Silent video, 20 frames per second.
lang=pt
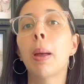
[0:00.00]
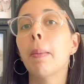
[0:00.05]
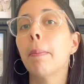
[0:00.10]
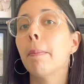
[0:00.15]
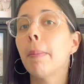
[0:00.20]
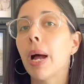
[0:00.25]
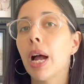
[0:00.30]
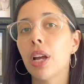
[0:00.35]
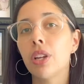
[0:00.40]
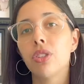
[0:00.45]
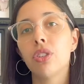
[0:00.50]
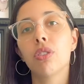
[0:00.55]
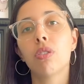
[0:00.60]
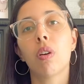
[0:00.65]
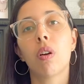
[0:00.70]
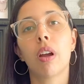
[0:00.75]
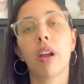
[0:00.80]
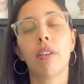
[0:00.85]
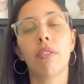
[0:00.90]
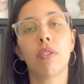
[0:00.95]
Mas de
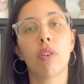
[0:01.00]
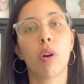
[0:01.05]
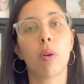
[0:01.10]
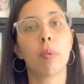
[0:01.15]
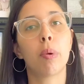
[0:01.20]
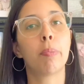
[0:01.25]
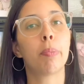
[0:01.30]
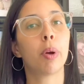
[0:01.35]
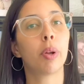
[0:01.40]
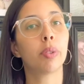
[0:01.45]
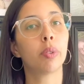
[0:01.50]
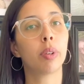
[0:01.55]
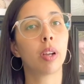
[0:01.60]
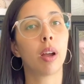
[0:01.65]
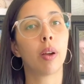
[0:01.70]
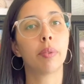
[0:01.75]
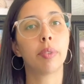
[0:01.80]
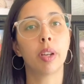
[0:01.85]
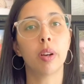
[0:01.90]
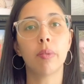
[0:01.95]
qualquer forma,
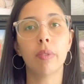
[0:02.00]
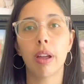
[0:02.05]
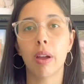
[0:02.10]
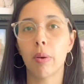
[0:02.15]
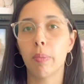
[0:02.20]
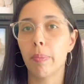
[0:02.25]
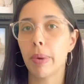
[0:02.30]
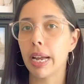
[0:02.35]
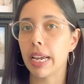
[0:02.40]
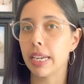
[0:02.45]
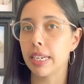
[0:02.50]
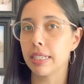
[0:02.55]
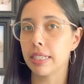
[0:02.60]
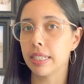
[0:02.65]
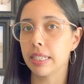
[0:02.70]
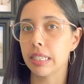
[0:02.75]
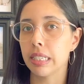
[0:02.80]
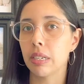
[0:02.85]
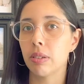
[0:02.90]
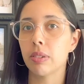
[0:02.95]
Portugal não é o país
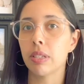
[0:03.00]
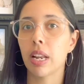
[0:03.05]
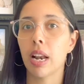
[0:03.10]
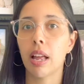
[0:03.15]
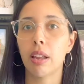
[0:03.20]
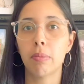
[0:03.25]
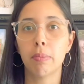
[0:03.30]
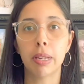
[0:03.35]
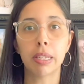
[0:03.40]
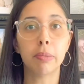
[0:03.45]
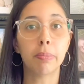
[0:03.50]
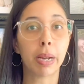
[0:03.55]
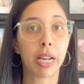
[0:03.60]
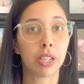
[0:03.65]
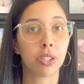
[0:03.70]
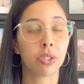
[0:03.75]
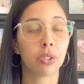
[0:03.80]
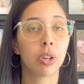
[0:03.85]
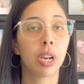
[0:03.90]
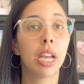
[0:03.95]
que se tem um salário mais
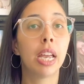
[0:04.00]
baixo.